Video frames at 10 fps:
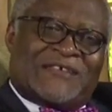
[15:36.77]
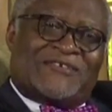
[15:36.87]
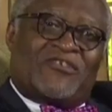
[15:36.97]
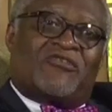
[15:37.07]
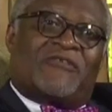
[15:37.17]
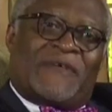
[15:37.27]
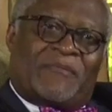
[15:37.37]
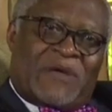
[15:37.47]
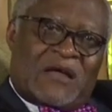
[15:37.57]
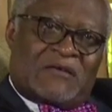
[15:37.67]
S'il ne le
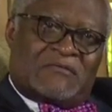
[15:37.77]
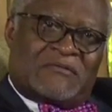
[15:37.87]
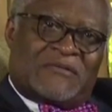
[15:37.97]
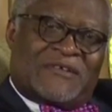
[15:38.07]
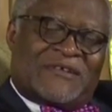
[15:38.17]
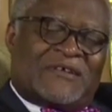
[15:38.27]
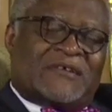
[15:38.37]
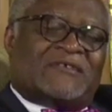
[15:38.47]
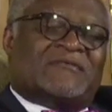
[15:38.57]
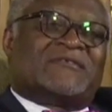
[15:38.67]
fait pas,
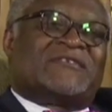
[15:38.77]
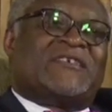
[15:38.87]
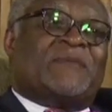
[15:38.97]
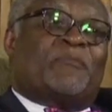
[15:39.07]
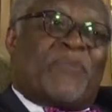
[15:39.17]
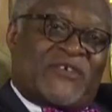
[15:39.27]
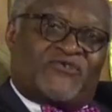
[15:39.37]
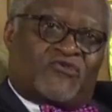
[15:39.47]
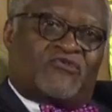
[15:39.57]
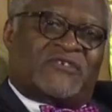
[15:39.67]
s'il
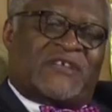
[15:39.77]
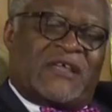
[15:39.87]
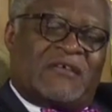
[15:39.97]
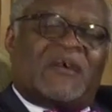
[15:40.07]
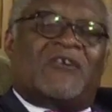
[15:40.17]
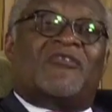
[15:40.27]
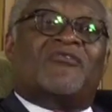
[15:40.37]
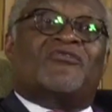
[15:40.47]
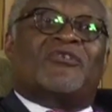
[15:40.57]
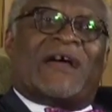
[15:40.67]
passe au conseil,
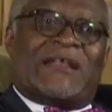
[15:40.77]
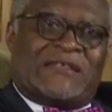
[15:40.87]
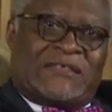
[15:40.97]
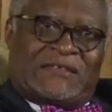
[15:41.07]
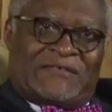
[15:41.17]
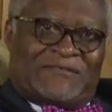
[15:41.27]
on le radie.